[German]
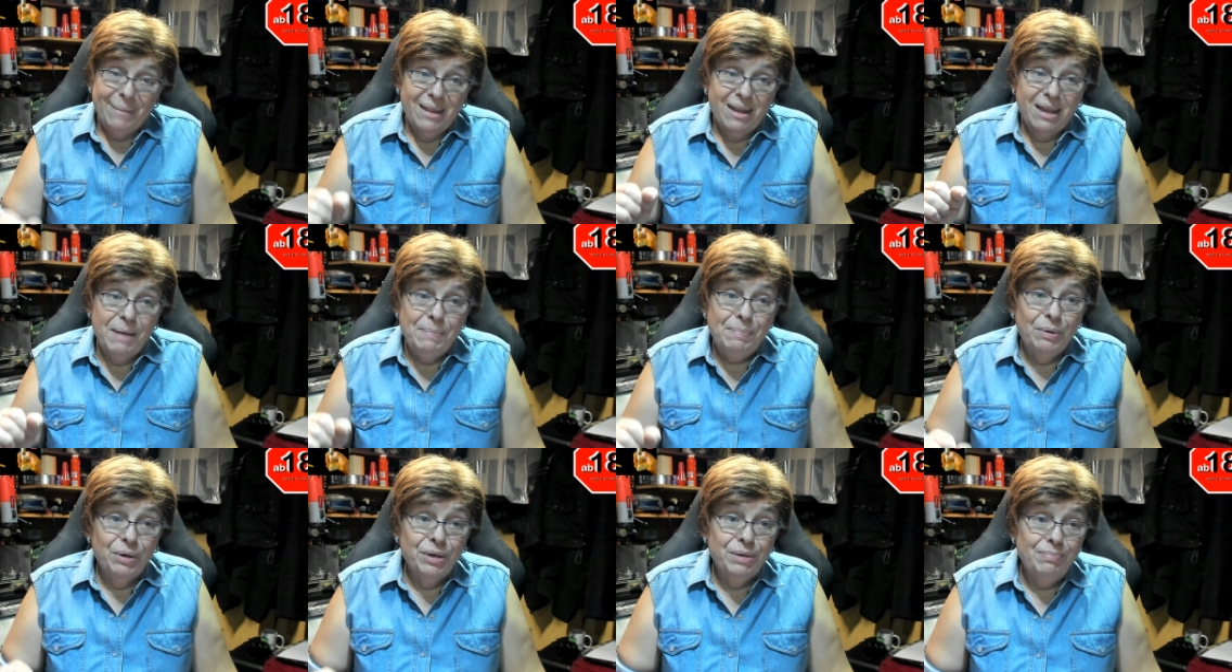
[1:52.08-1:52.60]

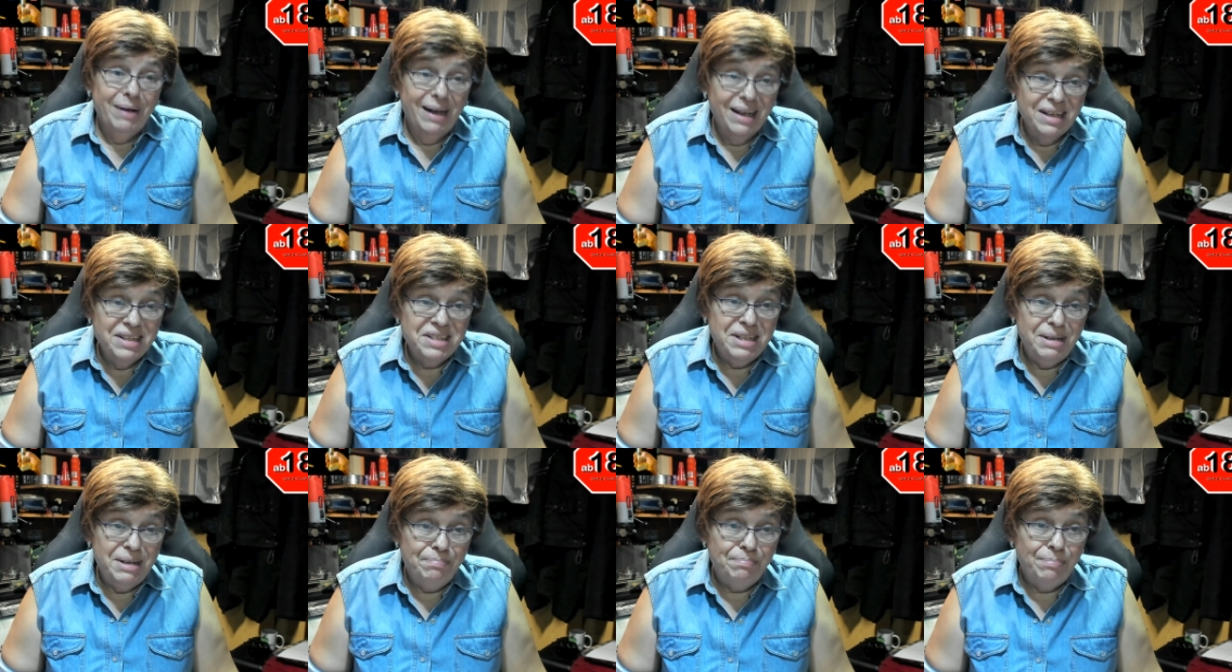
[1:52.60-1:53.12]
Gib euch mal
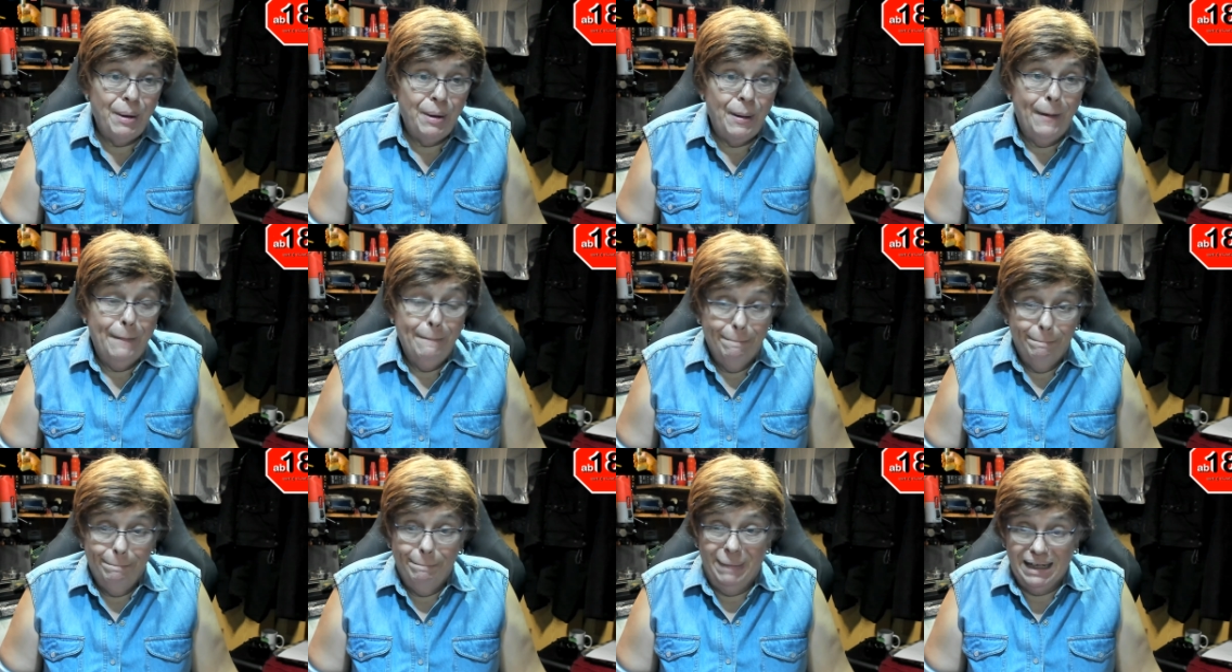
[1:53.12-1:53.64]
einen Tipp,
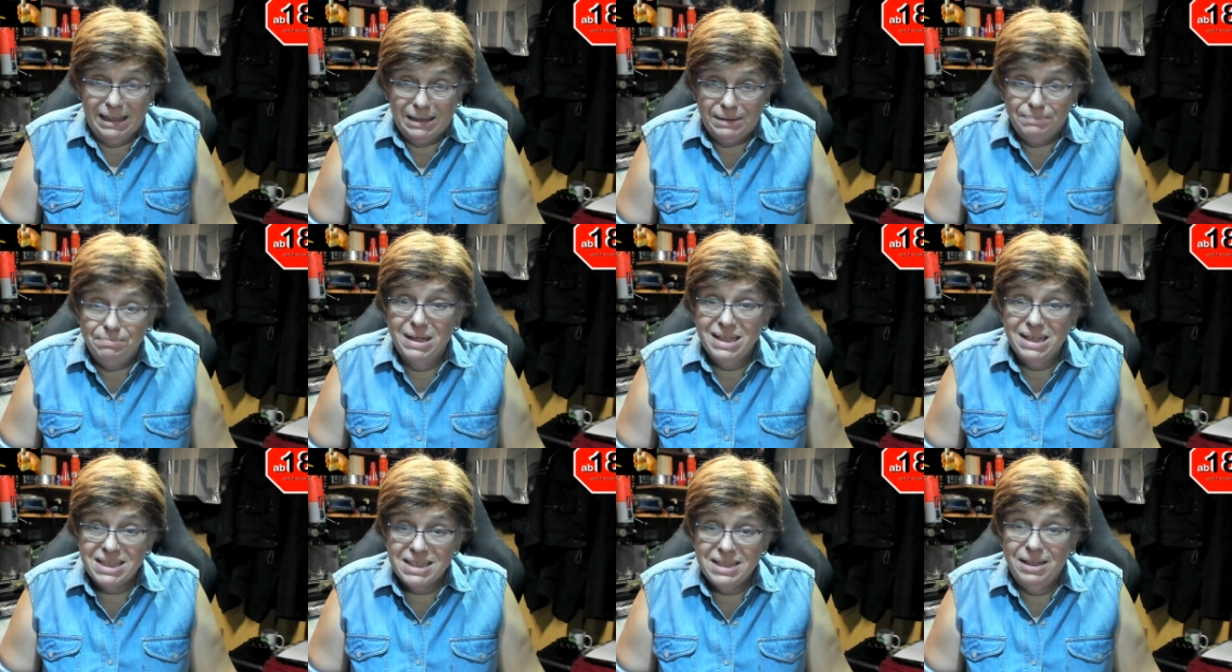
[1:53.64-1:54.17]
macht
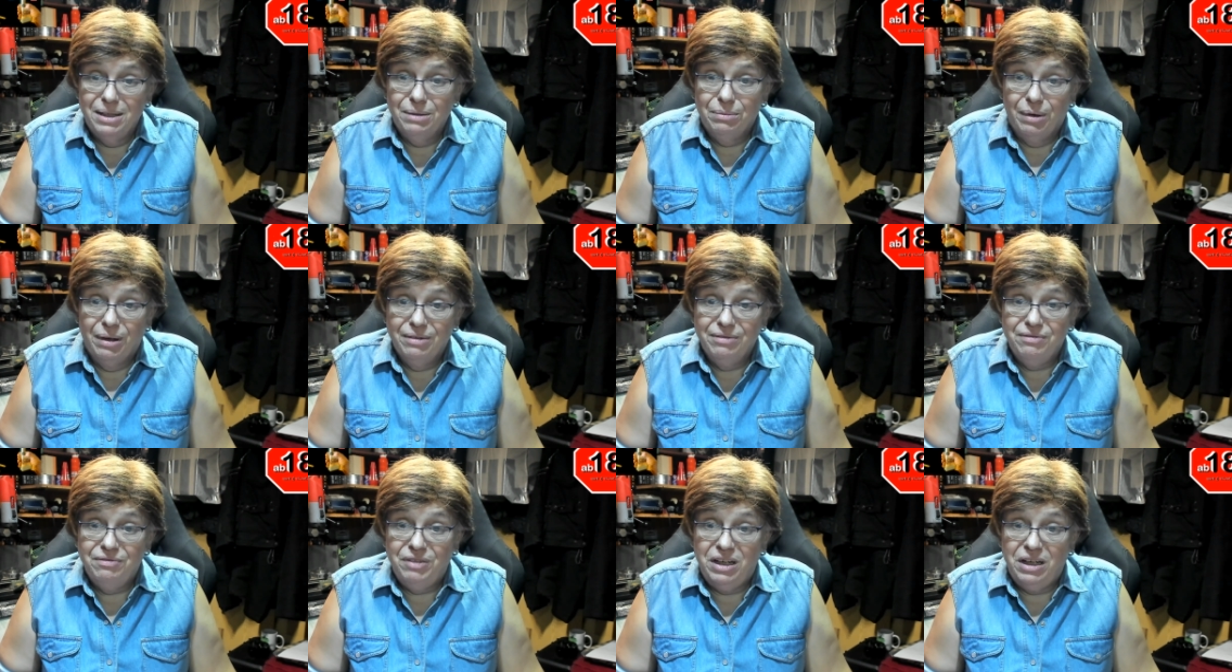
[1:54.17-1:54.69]
mal selber
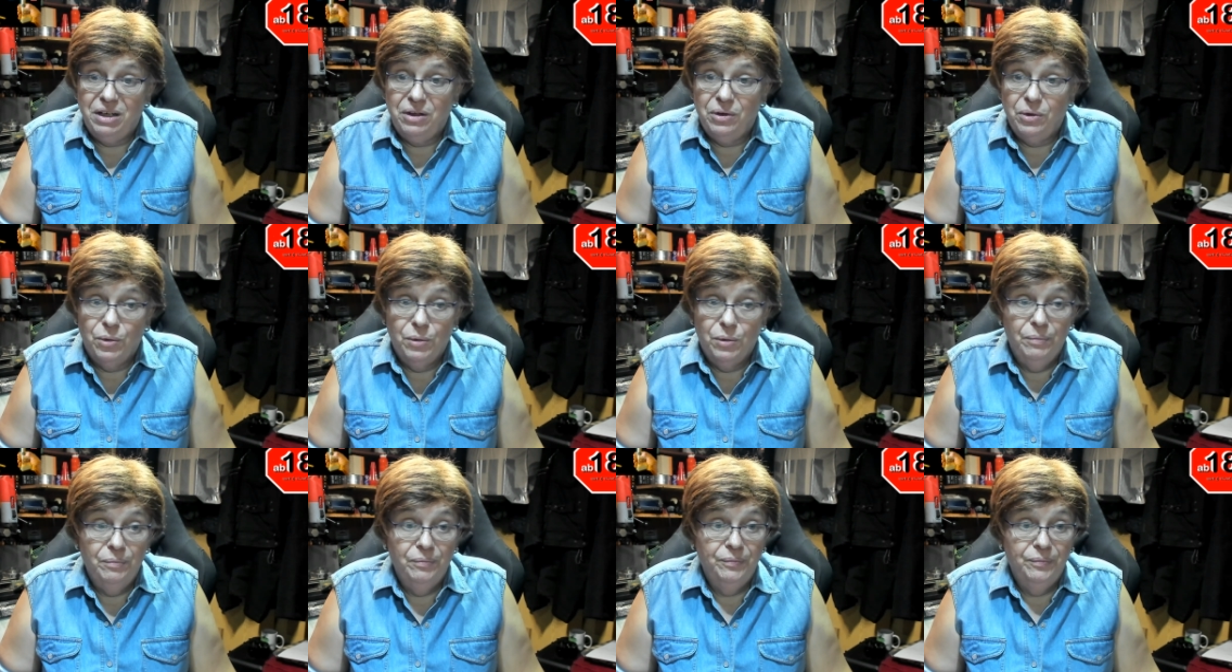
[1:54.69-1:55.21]
ein
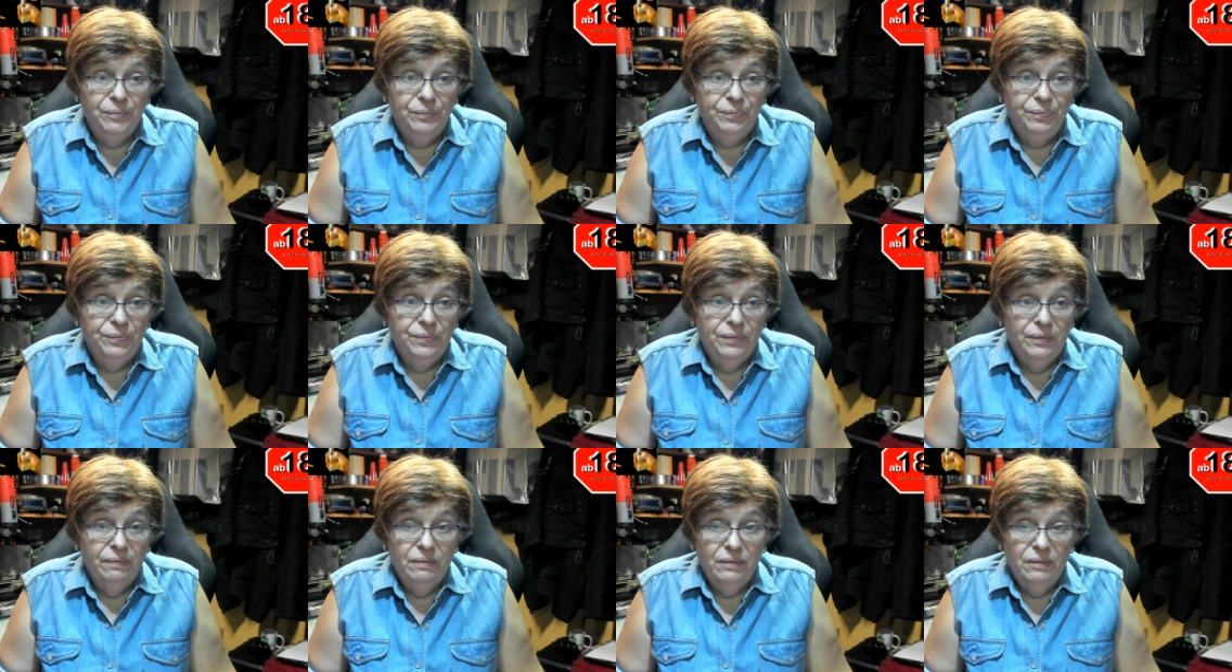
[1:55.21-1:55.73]
Video.
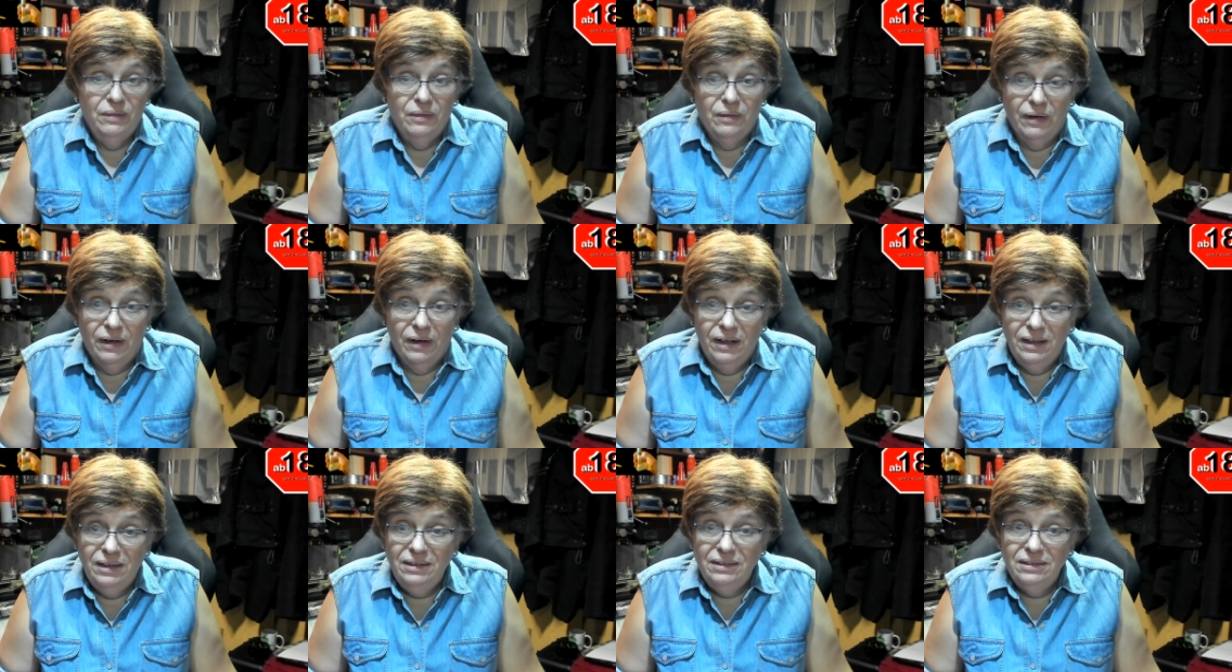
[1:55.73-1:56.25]

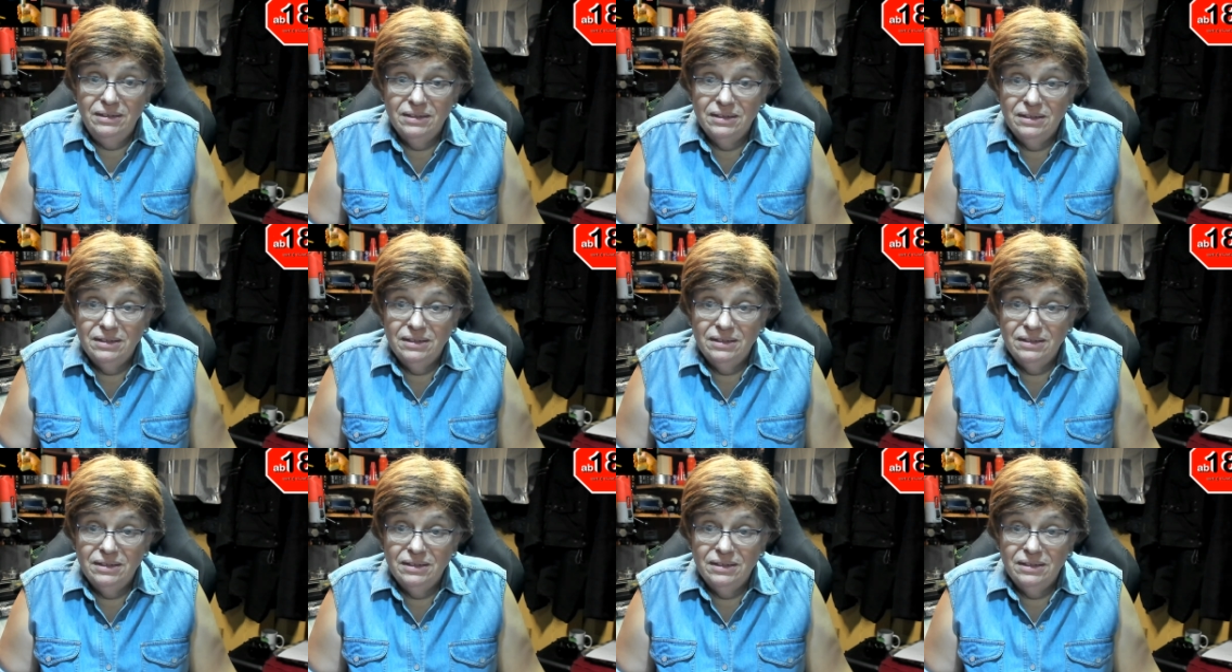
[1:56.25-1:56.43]
Ja?